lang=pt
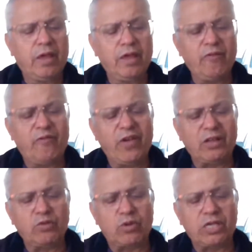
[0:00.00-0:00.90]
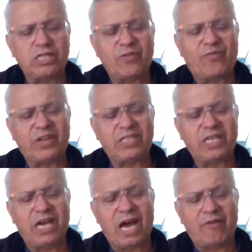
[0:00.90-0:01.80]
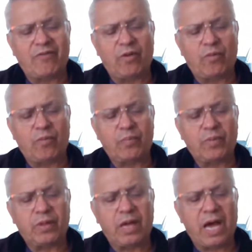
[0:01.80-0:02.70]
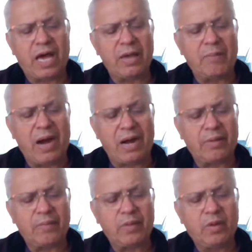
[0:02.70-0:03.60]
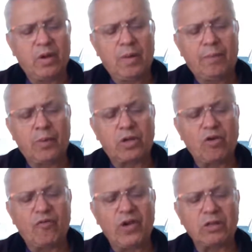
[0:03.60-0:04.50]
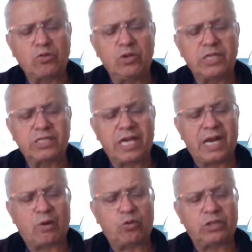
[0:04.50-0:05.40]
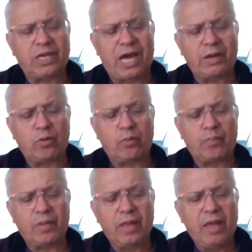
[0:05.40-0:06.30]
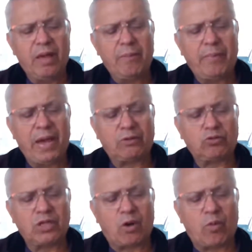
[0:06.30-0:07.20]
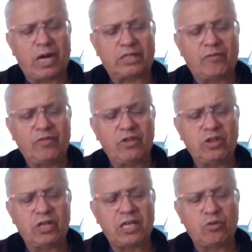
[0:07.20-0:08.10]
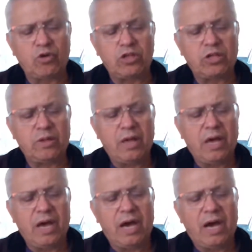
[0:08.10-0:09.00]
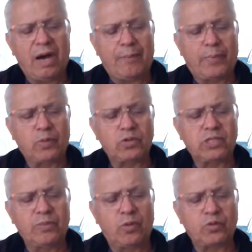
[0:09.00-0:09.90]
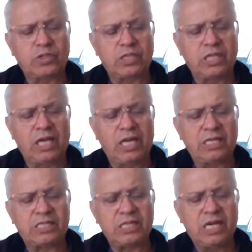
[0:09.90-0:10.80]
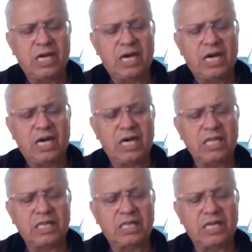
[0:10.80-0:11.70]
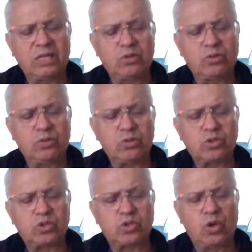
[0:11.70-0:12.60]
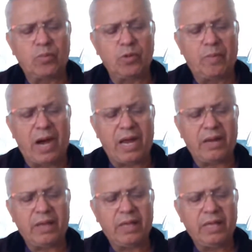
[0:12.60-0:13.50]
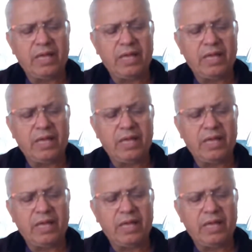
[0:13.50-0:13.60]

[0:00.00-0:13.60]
E vendo que se fadigavam a remar, porque o vento lhes era contrário, perto da quarta vigília da noite, aproximou-se deles andando sobre o mar